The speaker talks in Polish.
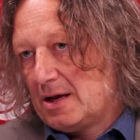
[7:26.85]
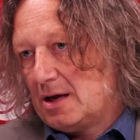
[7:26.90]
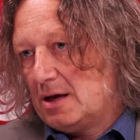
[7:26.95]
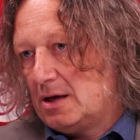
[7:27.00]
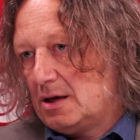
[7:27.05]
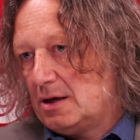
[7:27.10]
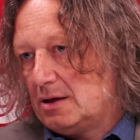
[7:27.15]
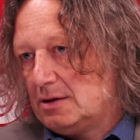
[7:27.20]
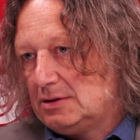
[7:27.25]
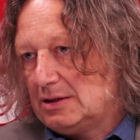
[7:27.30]

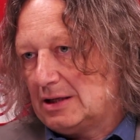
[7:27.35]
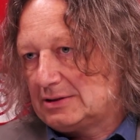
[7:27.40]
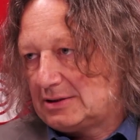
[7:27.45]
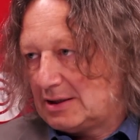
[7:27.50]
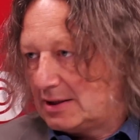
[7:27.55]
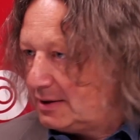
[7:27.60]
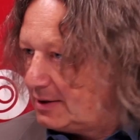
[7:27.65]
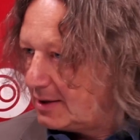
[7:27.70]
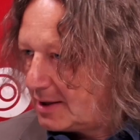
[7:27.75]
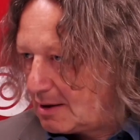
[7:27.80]
E, na
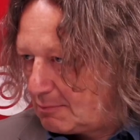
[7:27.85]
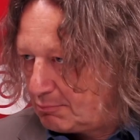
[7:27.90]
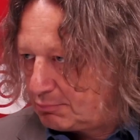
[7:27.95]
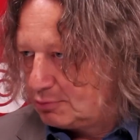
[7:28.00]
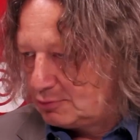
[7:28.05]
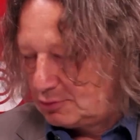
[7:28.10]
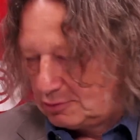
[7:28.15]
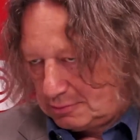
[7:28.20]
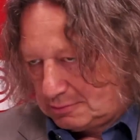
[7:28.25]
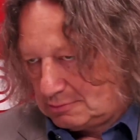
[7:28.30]
terenie
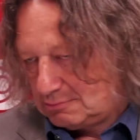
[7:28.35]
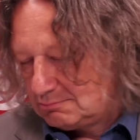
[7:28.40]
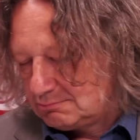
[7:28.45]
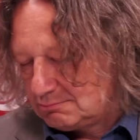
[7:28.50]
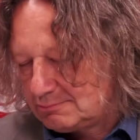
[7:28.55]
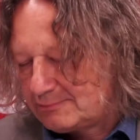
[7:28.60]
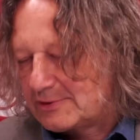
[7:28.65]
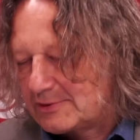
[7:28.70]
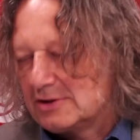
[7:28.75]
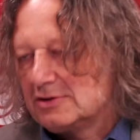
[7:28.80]
kampusu
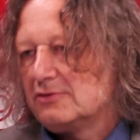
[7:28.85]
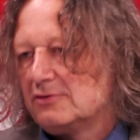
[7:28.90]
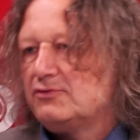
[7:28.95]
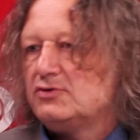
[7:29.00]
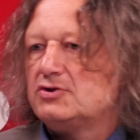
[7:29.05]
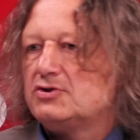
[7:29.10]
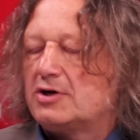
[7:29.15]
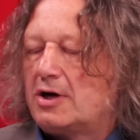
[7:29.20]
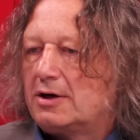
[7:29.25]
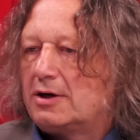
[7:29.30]
w
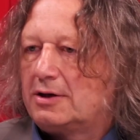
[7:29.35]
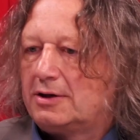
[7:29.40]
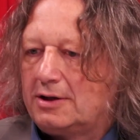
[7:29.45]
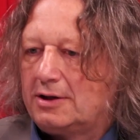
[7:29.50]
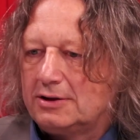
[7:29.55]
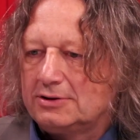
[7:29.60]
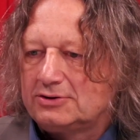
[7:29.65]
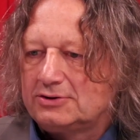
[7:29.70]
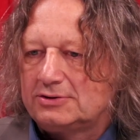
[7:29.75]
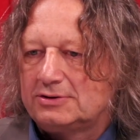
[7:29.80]
Katowicach
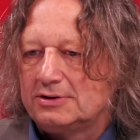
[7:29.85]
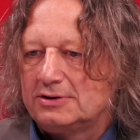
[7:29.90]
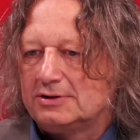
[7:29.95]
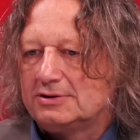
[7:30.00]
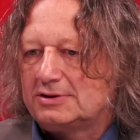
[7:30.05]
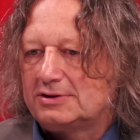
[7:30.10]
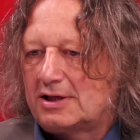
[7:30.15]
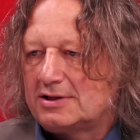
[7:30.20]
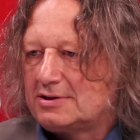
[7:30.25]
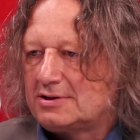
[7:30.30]
jest e,
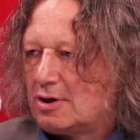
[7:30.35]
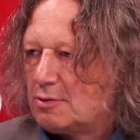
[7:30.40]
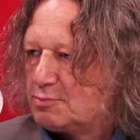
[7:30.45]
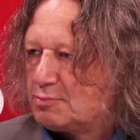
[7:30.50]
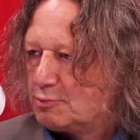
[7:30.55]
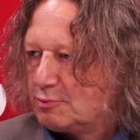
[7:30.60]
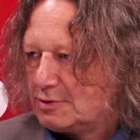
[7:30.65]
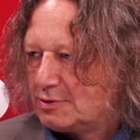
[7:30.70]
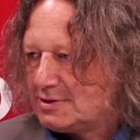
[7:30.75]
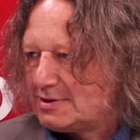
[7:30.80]
stacja
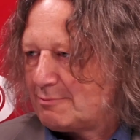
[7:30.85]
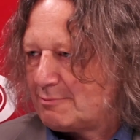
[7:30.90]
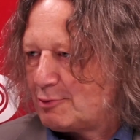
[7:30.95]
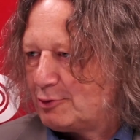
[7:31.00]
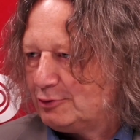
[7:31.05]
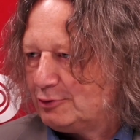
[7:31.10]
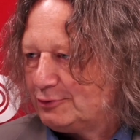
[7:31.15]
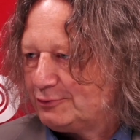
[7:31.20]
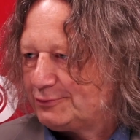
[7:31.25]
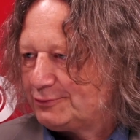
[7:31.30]
obsługi
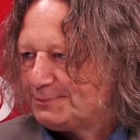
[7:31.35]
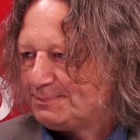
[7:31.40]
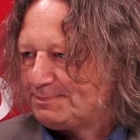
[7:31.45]
samochodów,